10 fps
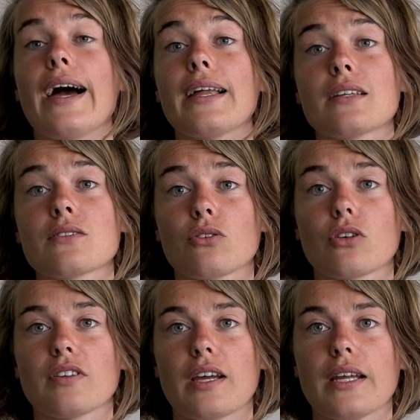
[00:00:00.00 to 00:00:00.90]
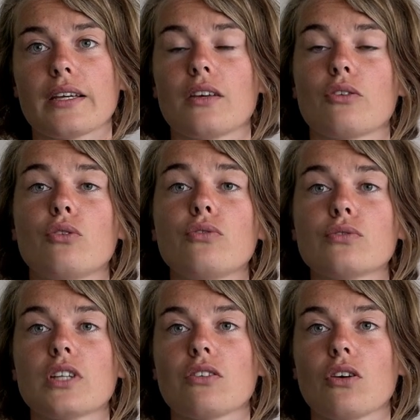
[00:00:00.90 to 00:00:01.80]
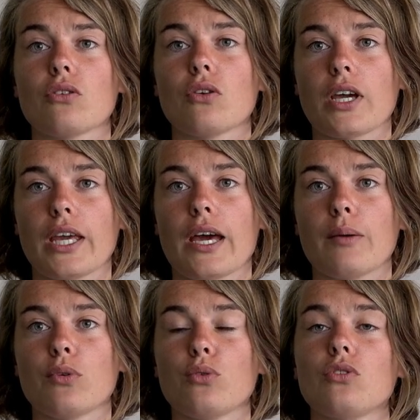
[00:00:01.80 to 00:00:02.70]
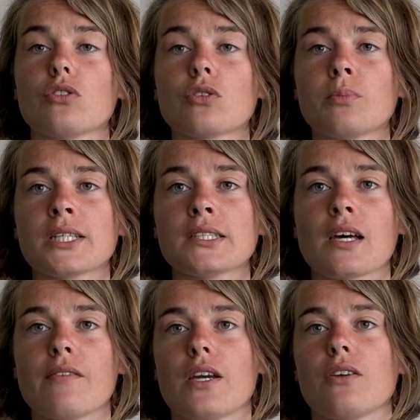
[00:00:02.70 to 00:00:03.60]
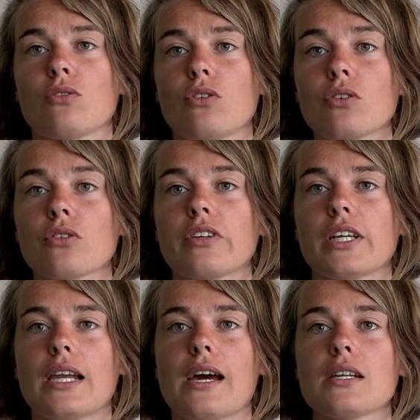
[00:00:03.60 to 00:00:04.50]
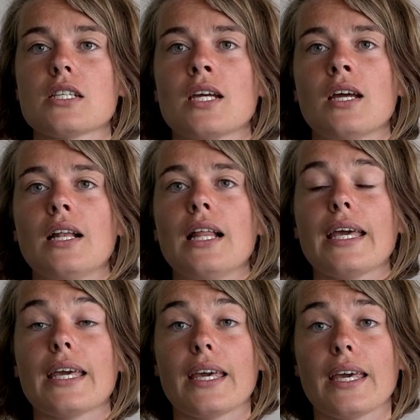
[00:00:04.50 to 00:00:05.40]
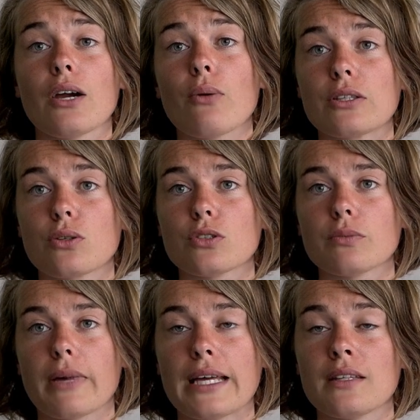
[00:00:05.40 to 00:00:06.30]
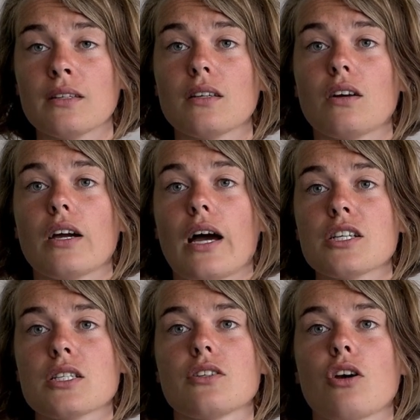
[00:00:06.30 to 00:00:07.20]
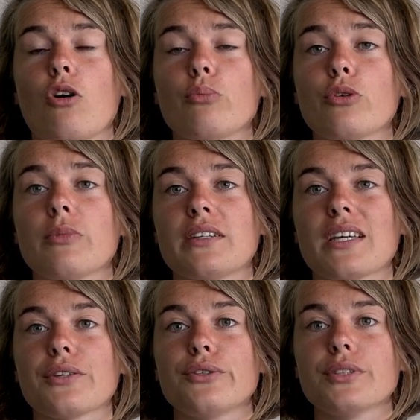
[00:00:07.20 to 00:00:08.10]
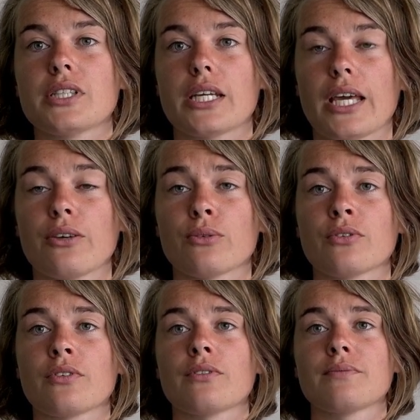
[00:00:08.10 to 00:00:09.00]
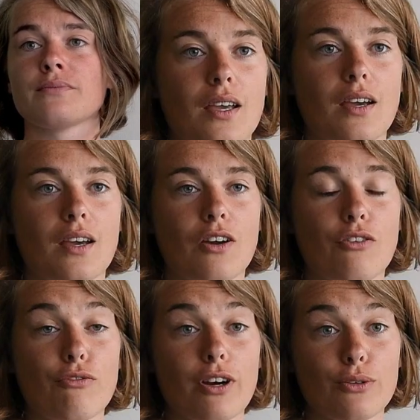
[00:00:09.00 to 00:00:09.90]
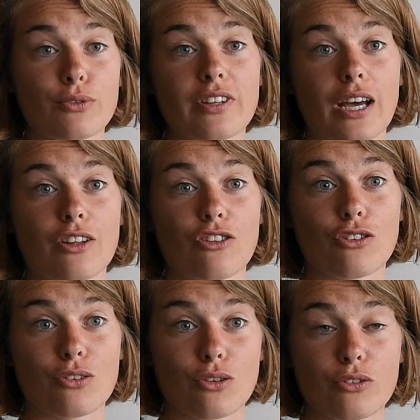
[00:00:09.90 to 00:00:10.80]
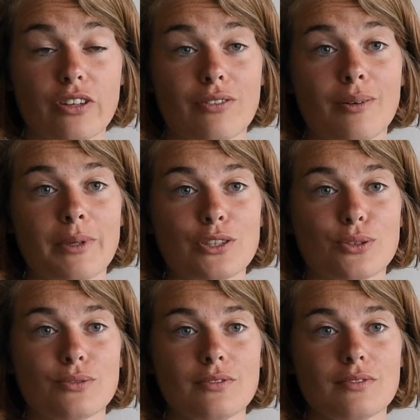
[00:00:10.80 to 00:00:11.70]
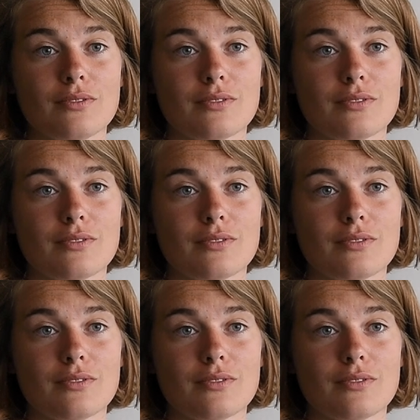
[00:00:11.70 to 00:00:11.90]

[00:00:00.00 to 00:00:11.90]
Alexandre Talek, cofondateur de Rehab, une entreprise travaillant dans le recyclage, et Erwan Grossman, ingénieur en biomatériaux chez Kairos. Voyons ça dans cette formation.